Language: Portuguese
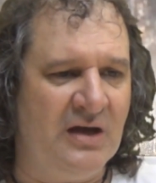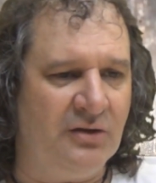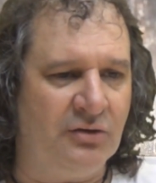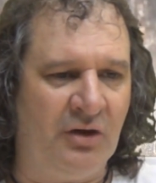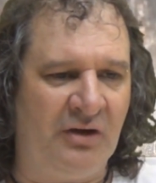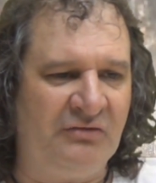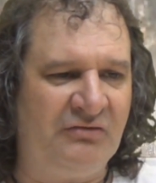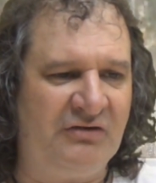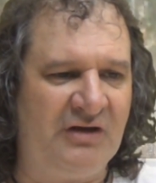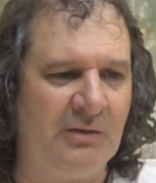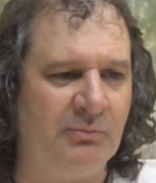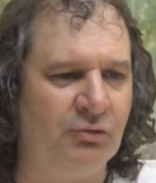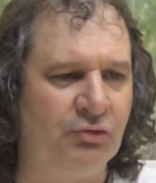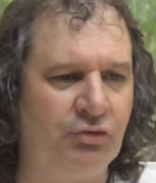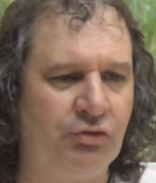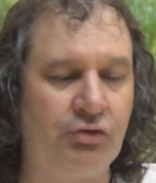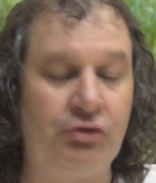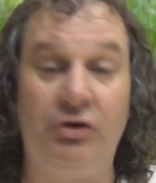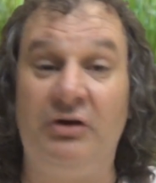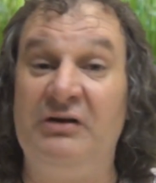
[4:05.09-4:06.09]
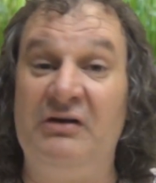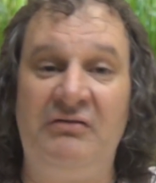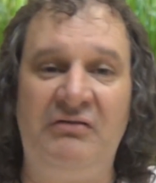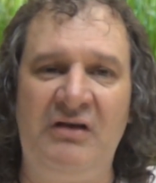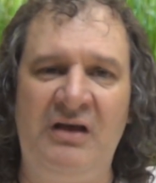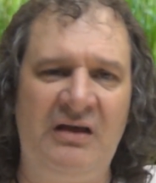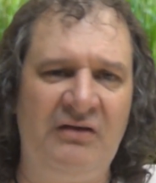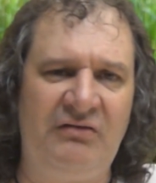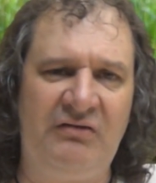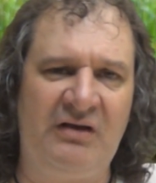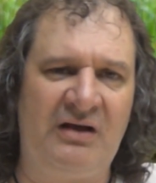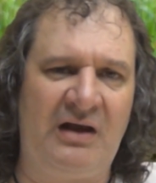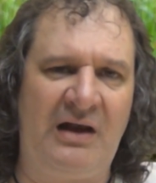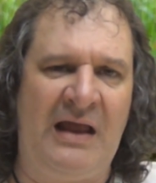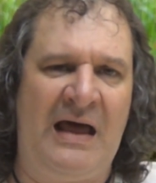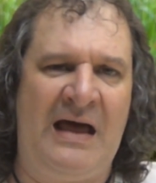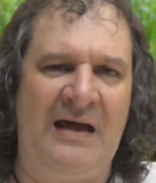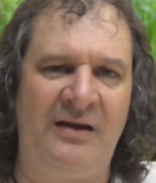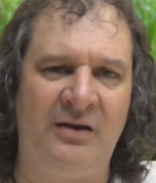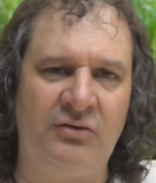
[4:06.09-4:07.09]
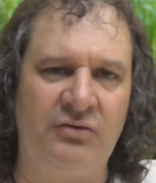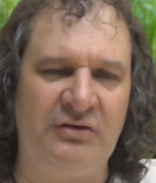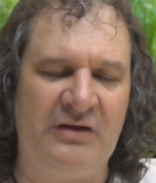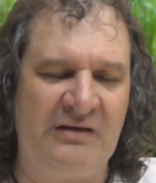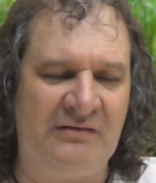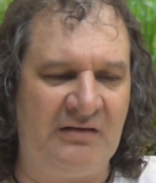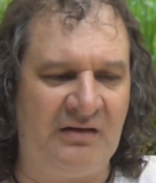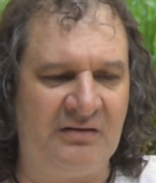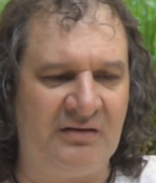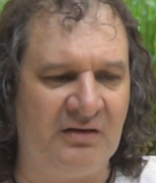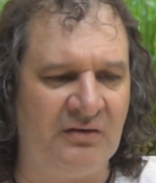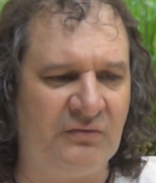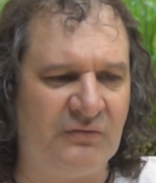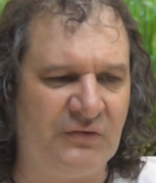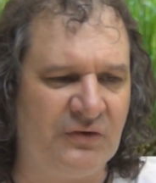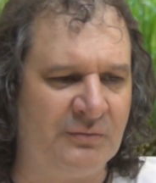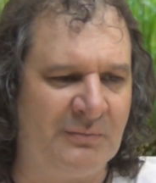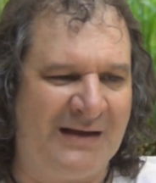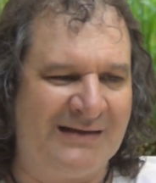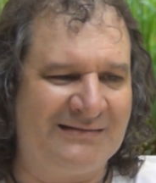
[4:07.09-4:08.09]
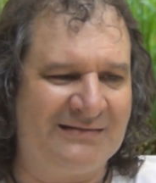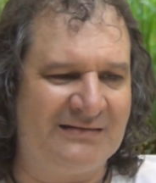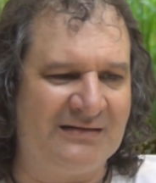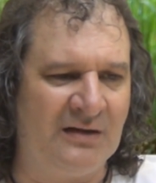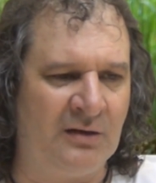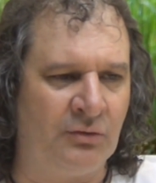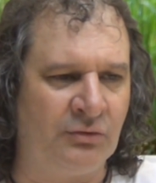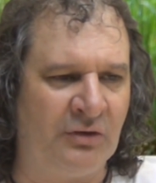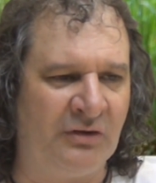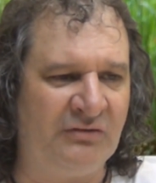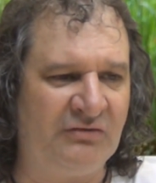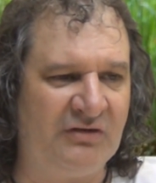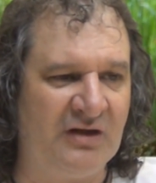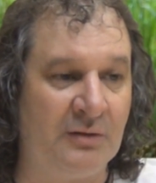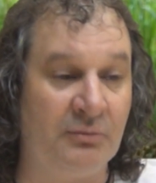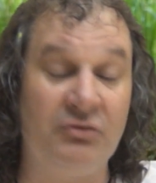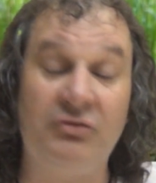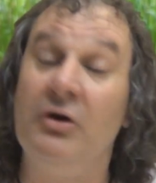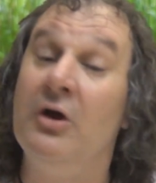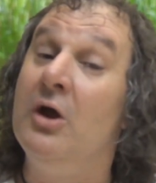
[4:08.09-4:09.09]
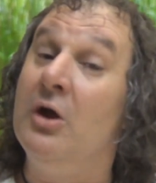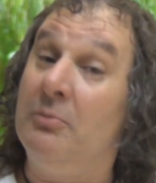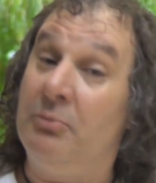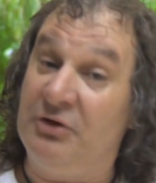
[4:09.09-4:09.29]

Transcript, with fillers: nós temos todo esse reciclar e toda essa transformação, nós temos,